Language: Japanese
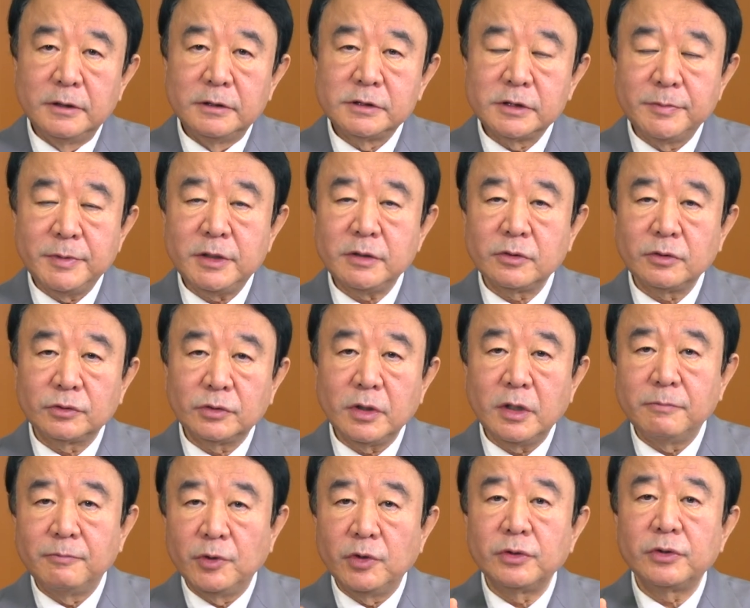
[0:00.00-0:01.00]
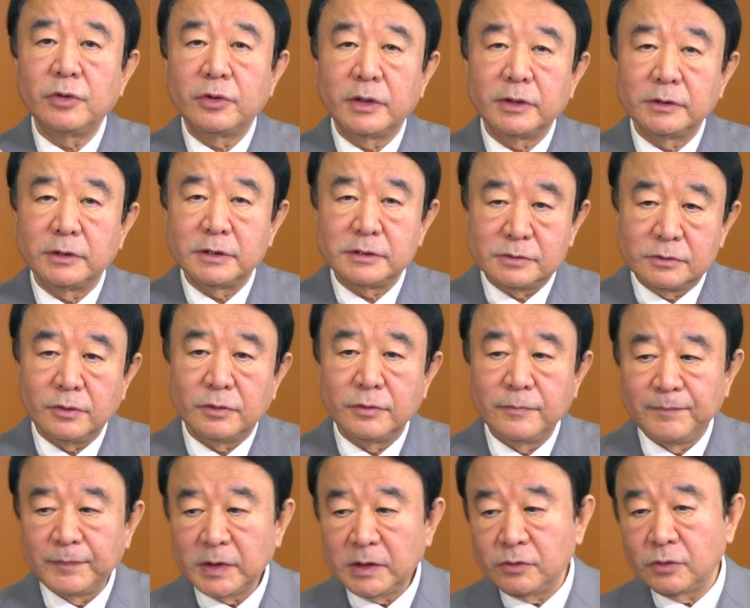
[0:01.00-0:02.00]
攻めることが防御なんです
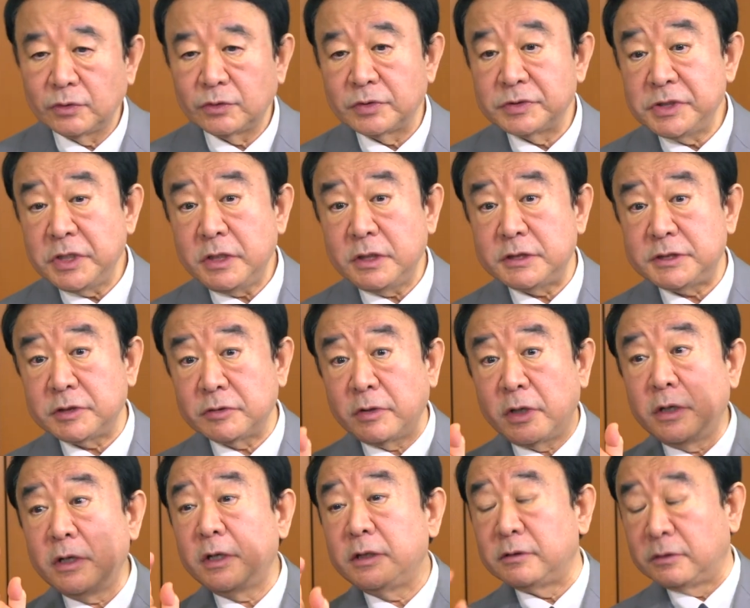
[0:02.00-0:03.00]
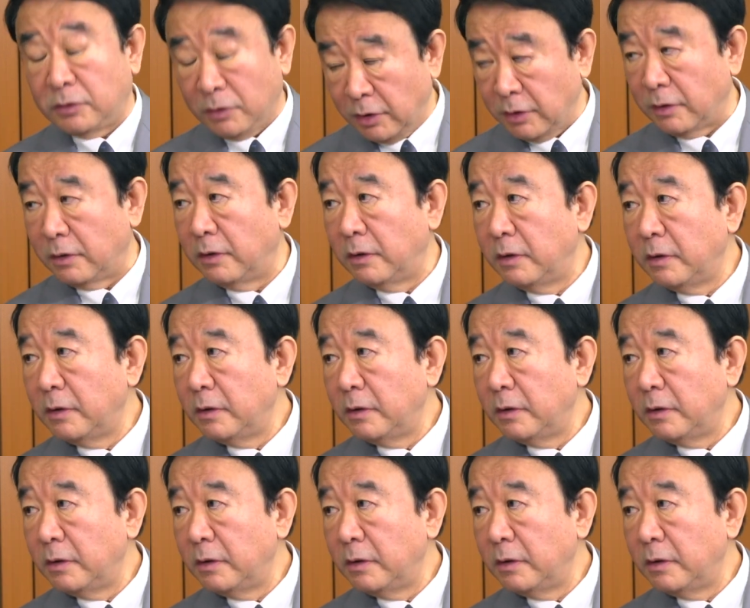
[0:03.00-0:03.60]
ということを整理してくれないと、